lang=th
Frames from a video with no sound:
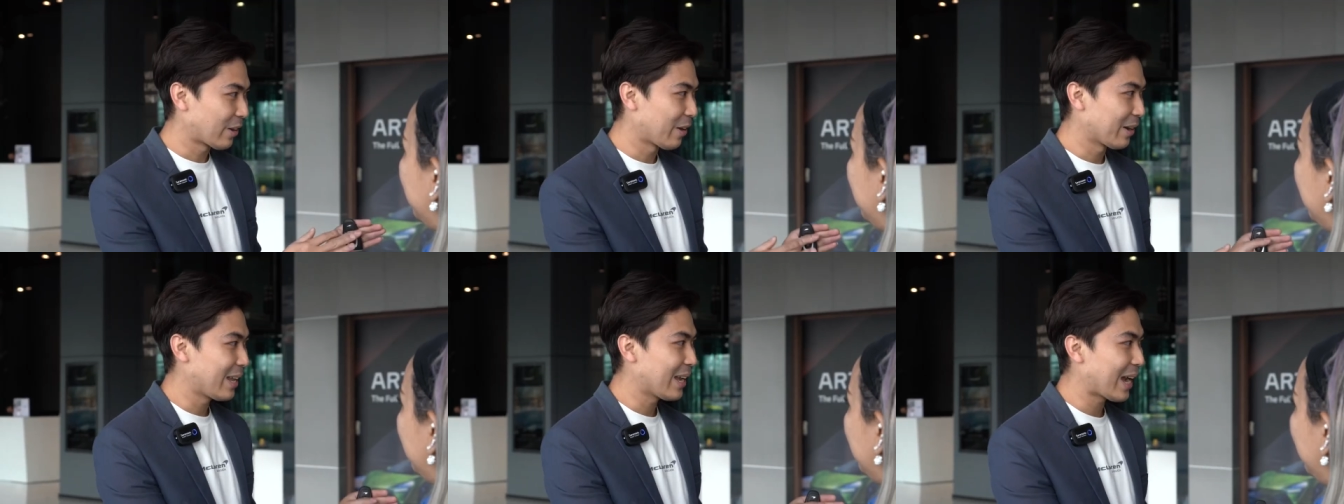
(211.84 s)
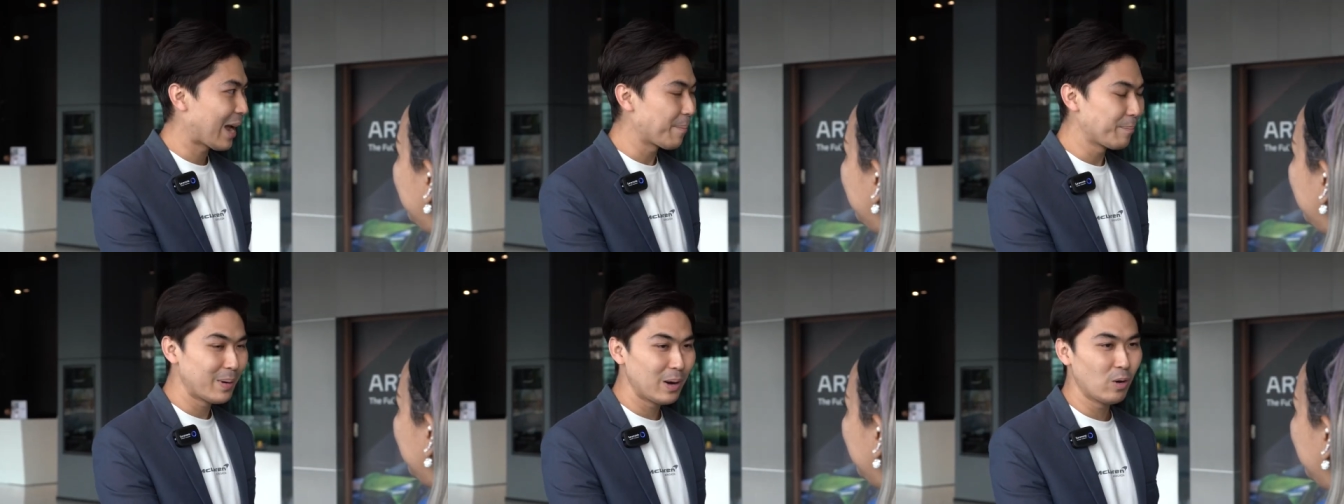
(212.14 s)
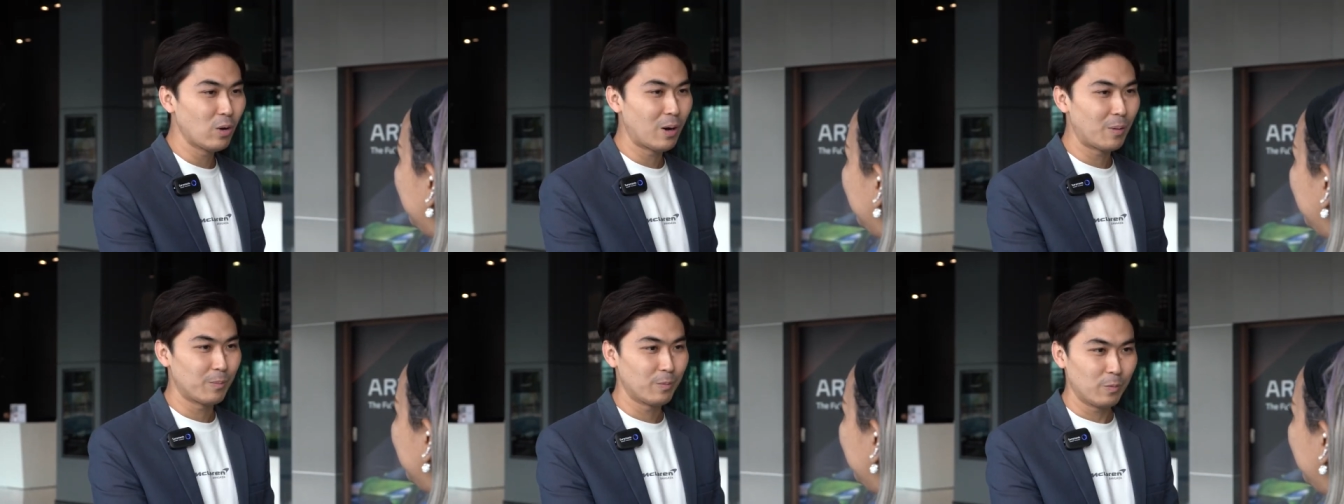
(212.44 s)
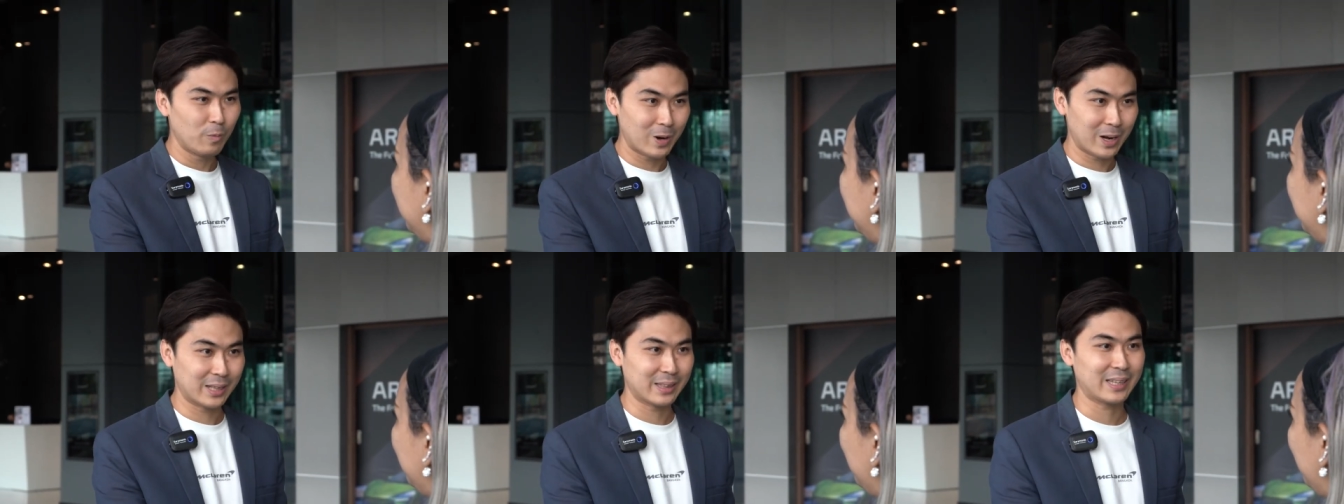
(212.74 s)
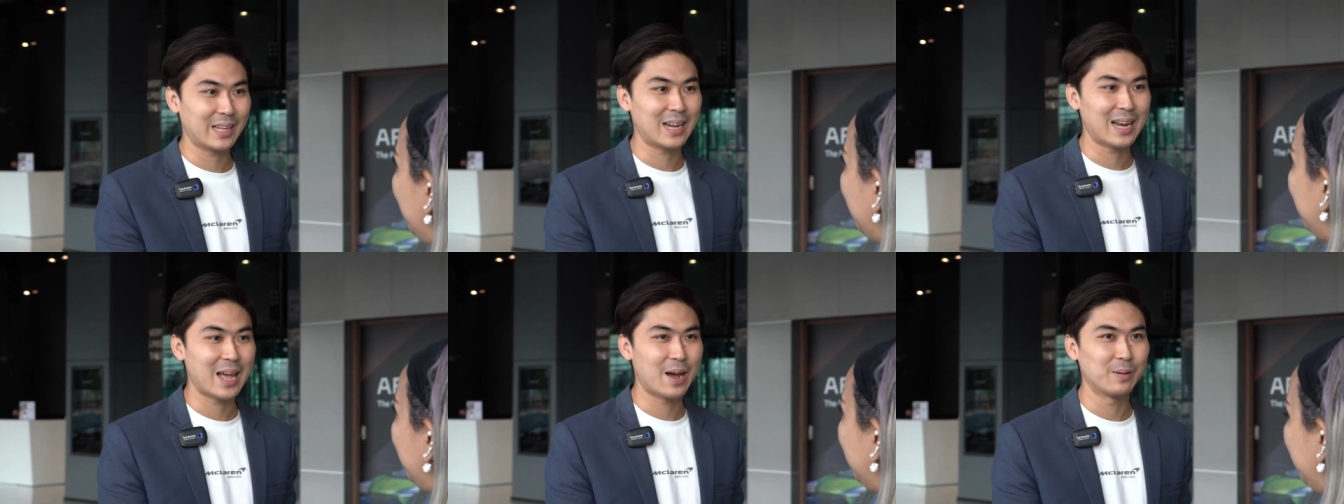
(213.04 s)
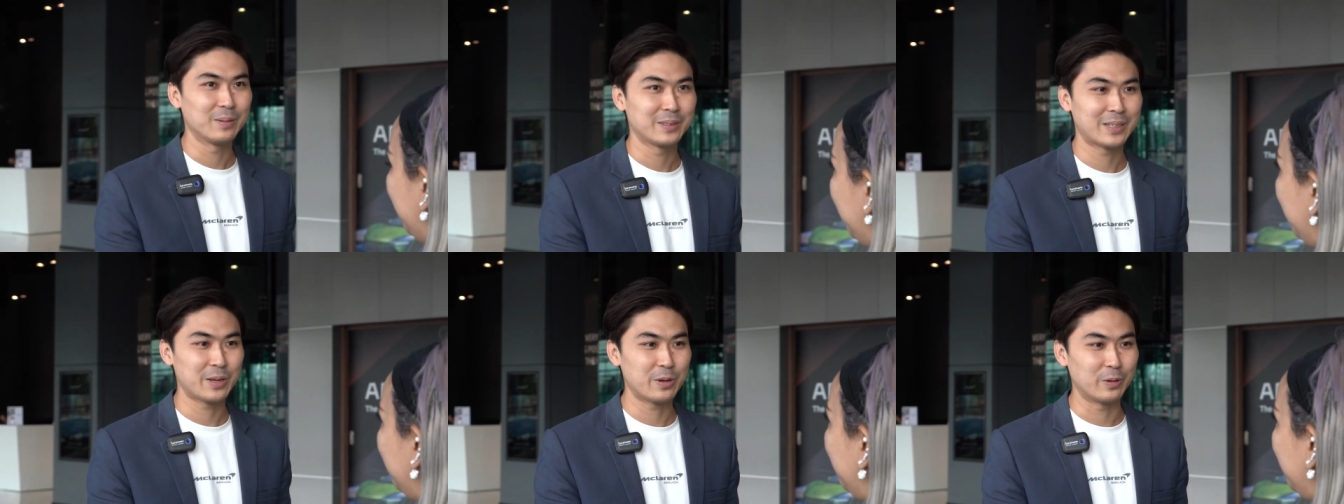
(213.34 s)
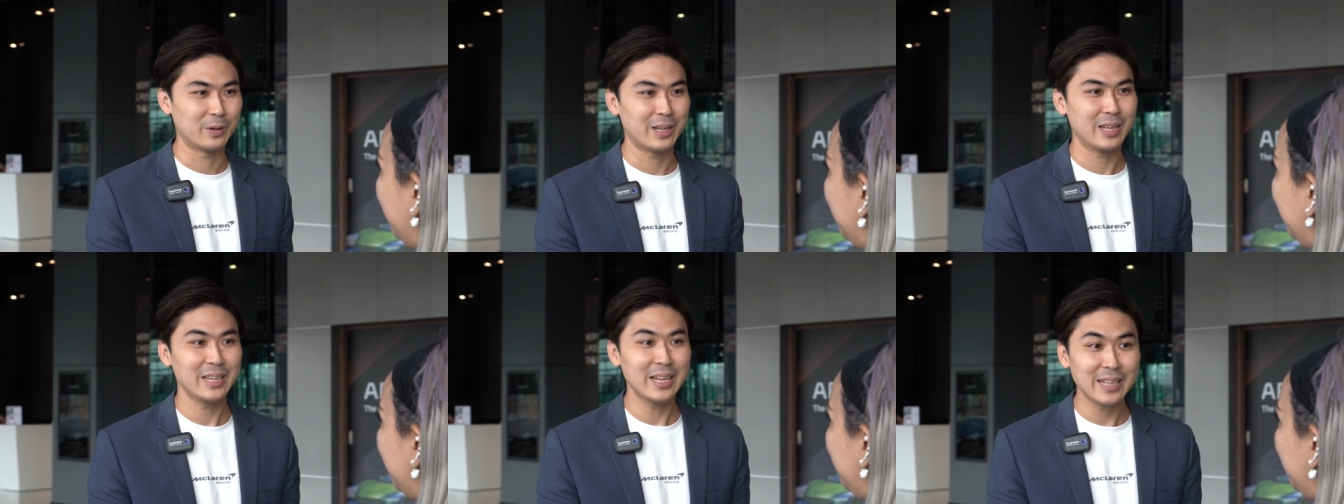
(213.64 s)
ตอนนี้ครับ เมื่อรวมวารันตีแล้วจะ
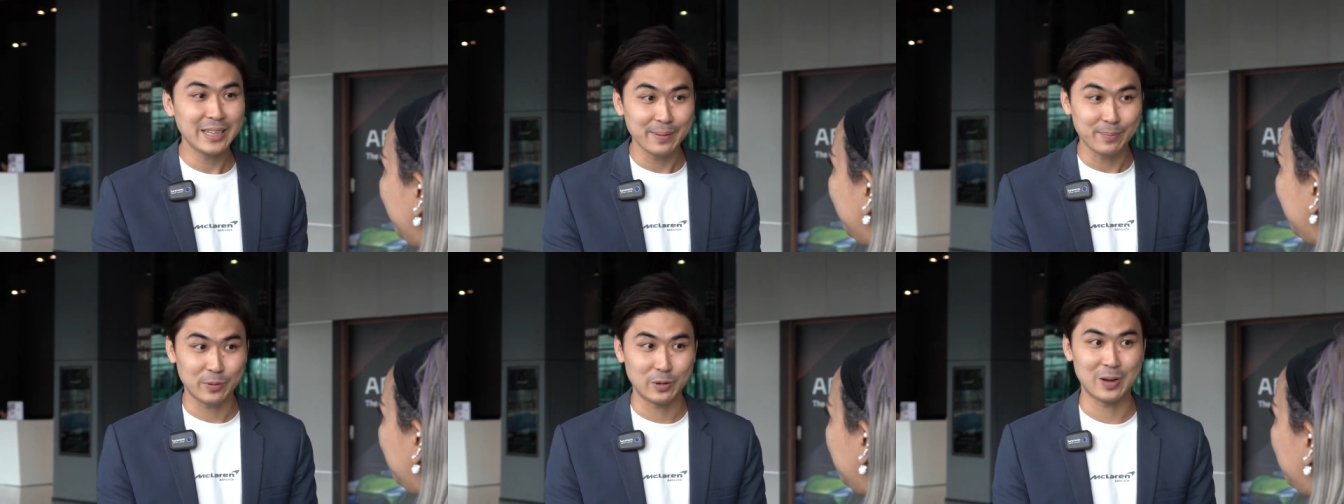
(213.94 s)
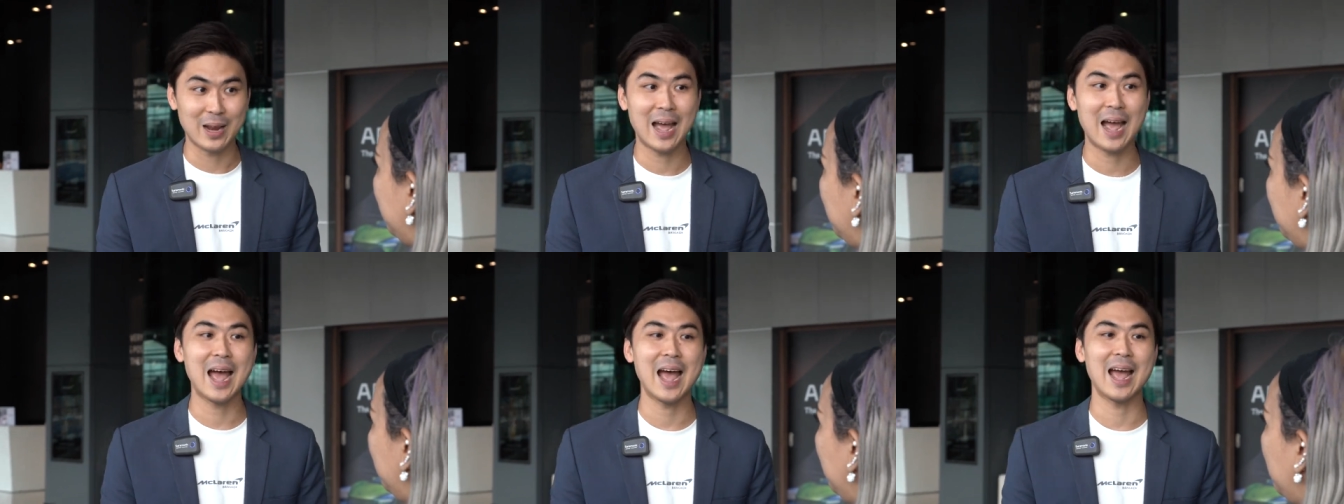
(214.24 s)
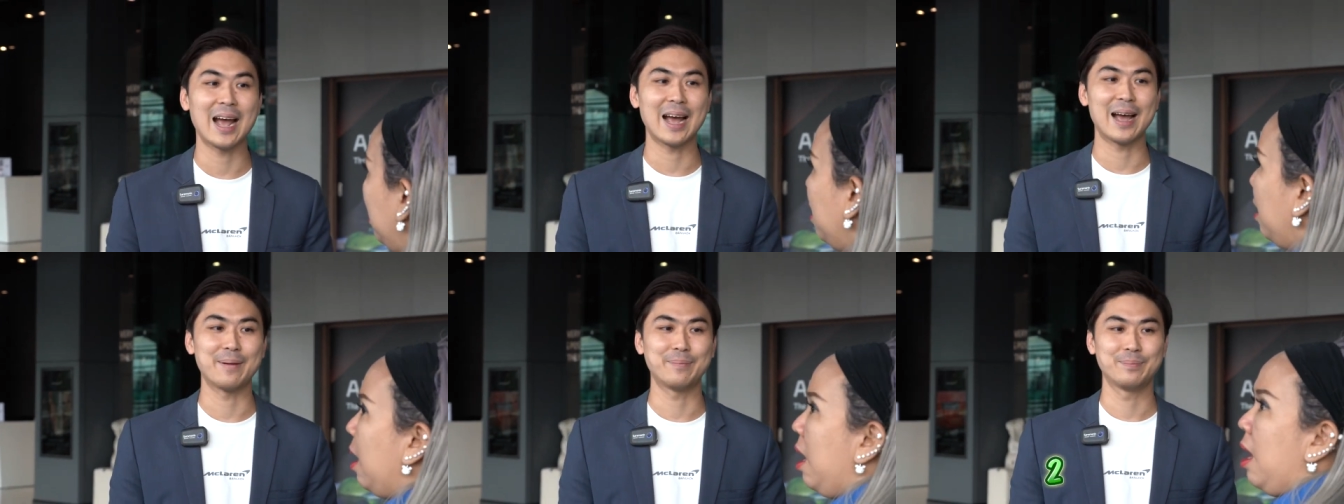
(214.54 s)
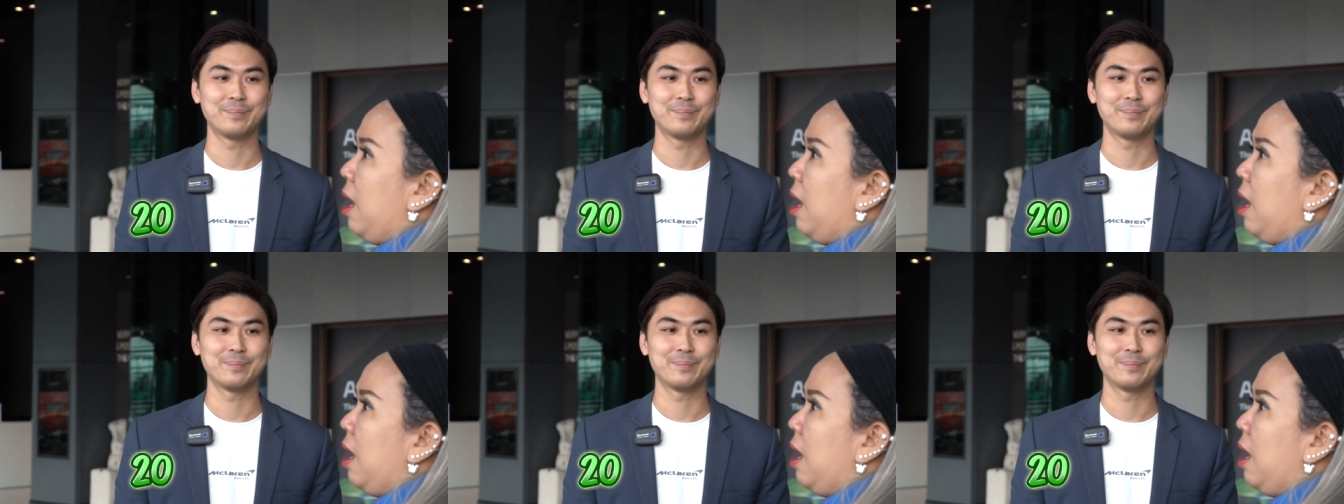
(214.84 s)
อยู่ที่ 20.5ค